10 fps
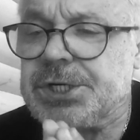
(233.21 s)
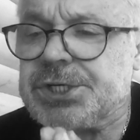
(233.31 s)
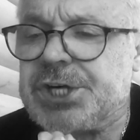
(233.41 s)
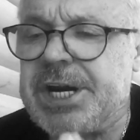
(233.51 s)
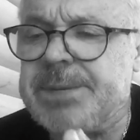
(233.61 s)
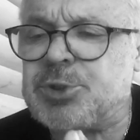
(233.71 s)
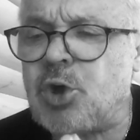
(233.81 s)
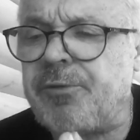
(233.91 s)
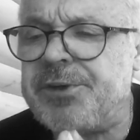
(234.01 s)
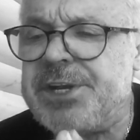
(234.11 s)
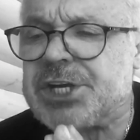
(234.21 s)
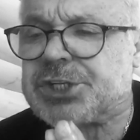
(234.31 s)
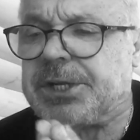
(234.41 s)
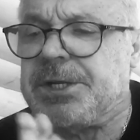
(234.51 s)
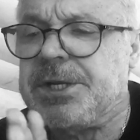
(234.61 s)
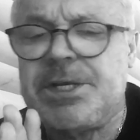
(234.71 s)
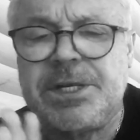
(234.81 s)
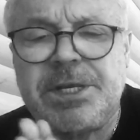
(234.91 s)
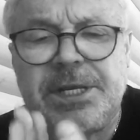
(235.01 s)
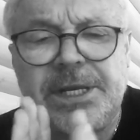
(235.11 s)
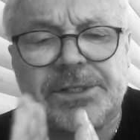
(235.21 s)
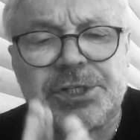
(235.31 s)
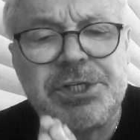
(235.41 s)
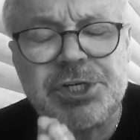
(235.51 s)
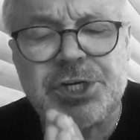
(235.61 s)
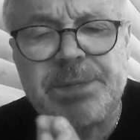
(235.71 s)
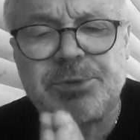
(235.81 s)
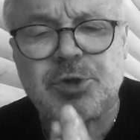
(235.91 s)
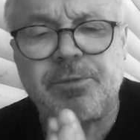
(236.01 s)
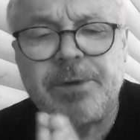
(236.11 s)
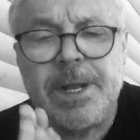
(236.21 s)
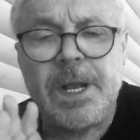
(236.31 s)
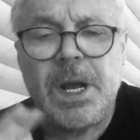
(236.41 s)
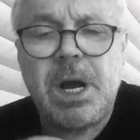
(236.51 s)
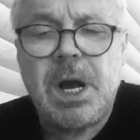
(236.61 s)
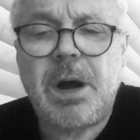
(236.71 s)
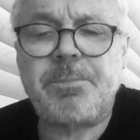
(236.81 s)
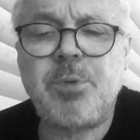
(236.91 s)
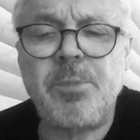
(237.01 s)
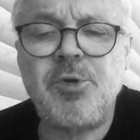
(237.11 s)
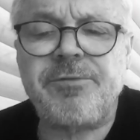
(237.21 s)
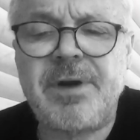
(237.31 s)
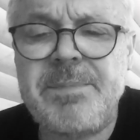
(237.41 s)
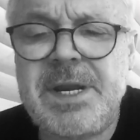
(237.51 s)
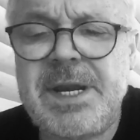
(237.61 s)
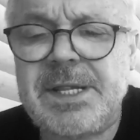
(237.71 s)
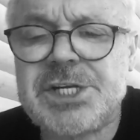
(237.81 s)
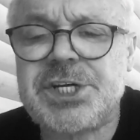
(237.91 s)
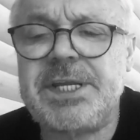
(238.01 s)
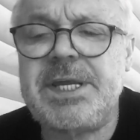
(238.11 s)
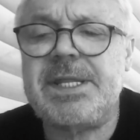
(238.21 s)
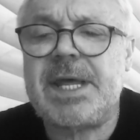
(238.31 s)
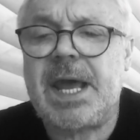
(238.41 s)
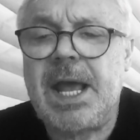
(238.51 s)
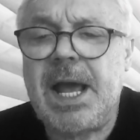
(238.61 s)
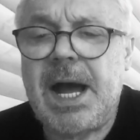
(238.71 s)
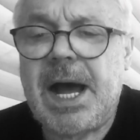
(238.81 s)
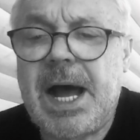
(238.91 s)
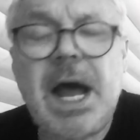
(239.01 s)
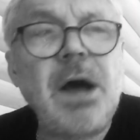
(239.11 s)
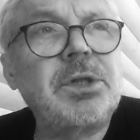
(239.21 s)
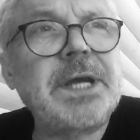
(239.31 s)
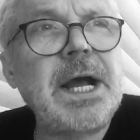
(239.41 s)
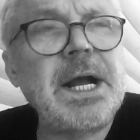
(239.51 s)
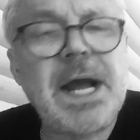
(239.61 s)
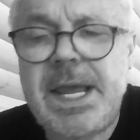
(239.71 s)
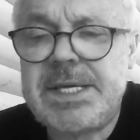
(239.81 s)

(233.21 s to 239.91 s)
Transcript: Жеребцов, нечто, Не, не, нет, не Жеребцов. Помню, фамилия лошадиная, а вот какая